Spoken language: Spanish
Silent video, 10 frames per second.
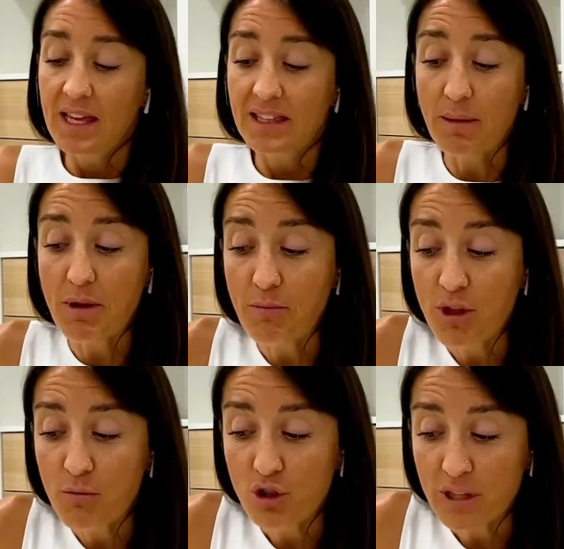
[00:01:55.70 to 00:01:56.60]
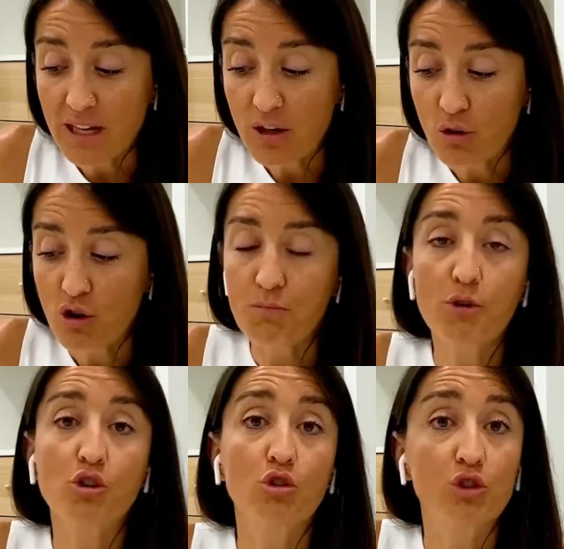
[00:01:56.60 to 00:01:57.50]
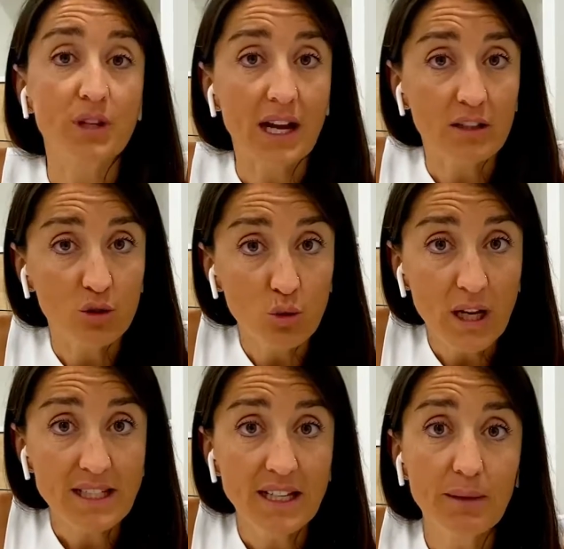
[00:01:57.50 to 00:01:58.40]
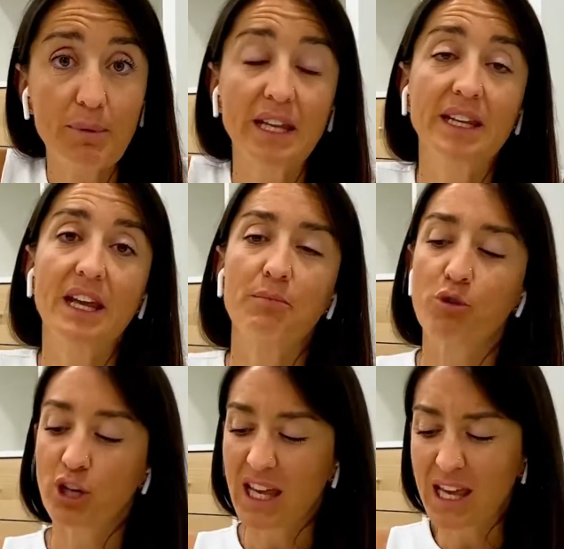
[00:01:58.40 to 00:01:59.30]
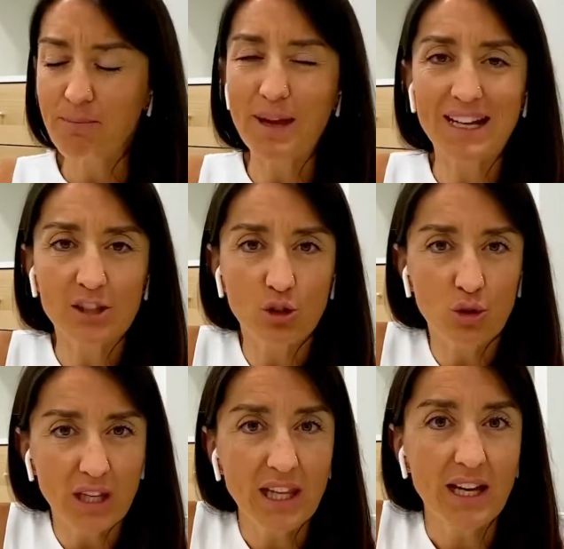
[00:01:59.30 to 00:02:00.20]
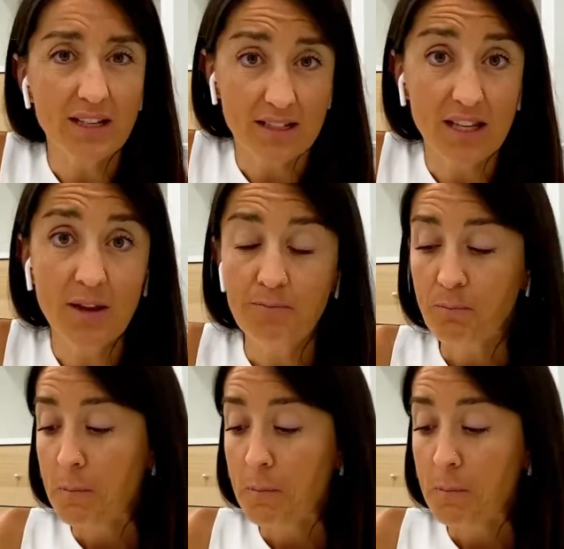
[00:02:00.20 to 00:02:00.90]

También podemos tener dolor por contracturas en el periné, por hipertonía, ¿sí?